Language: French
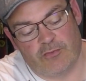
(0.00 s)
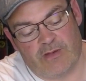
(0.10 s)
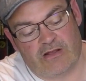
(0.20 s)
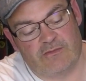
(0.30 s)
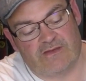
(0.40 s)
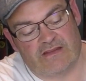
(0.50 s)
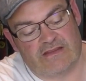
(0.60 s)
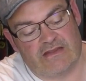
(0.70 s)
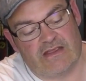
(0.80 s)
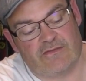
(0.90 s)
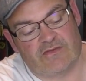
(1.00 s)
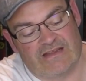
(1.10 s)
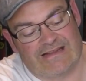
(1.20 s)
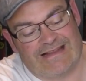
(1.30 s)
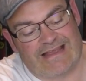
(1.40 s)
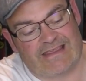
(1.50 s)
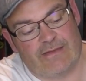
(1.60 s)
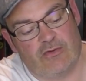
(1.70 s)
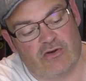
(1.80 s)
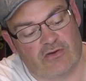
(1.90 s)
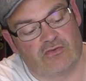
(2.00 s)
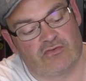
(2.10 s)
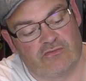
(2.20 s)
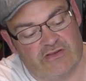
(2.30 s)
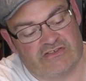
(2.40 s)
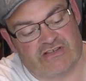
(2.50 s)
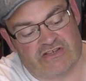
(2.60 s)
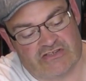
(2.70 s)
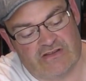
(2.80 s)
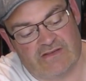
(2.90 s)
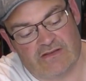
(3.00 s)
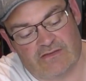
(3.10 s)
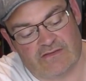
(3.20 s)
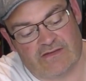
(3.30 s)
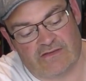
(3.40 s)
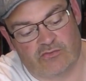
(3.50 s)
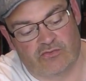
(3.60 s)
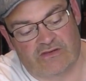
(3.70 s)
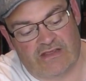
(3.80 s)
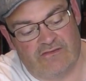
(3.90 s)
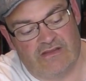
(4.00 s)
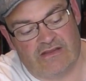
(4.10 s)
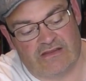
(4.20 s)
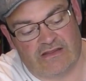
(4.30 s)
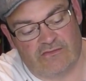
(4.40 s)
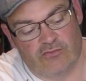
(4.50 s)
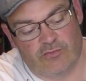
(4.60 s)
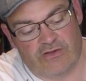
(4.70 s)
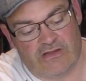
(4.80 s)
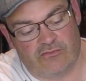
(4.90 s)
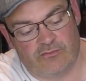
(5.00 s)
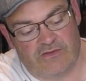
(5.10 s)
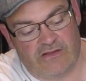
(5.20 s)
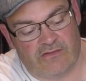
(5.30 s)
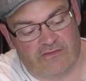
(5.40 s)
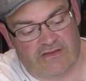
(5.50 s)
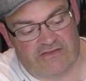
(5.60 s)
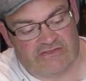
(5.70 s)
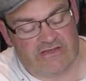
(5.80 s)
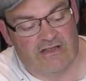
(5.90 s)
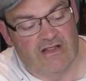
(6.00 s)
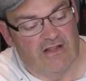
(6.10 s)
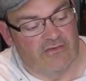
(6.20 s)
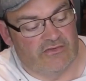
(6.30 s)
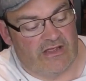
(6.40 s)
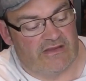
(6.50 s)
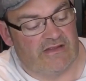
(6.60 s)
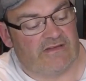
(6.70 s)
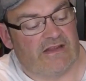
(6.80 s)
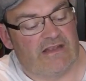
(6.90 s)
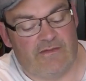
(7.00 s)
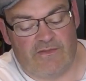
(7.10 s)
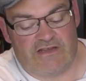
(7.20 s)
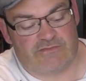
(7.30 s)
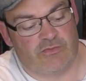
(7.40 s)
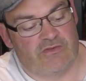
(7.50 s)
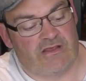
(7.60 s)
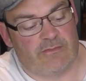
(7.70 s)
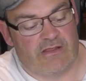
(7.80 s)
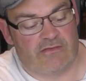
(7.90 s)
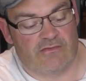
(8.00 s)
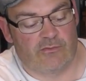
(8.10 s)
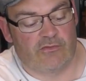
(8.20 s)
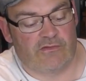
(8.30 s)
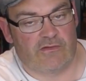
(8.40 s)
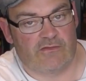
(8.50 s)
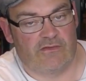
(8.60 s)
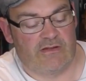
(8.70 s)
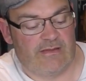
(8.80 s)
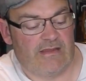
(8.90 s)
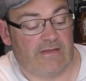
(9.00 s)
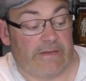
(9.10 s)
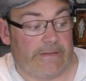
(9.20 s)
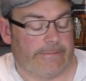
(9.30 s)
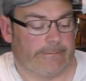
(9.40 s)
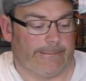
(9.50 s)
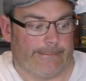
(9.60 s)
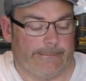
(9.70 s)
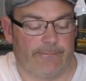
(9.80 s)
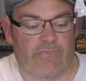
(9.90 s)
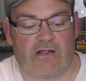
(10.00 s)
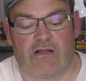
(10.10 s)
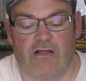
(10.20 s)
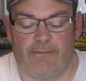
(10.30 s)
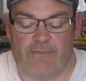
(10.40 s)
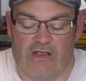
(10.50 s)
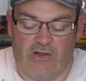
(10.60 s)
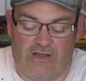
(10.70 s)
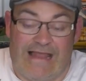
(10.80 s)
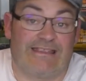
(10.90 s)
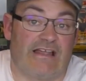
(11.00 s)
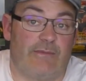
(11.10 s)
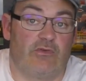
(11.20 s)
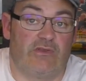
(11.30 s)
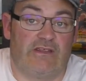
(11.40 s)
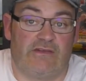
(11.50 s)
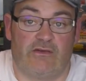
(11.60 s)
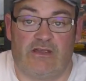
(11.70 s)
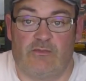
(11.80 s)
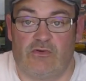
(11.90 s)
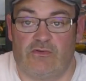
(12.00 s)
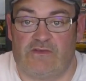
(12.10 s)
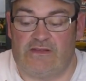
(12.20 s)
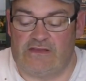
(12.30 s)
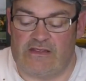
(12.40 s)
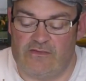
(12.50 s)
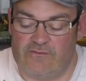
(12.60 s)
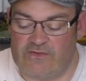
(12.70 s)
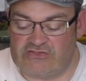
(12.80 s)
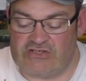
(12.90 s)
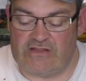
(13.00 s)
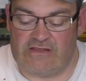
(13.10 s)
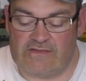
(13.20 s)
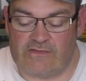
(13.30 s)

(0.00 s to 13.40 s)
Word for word: pas comme certains nerfs qui claquent à mort quand tu veux les charger. Tu sais, ça, ça tourne très vite et très souple. il y a un tout petit cran très léger. On a un dessin de la flèche pour te dire bien dans le bon sens faut la mettre. D'accord. La trappe de désenrayement, si tu as une fléchette qui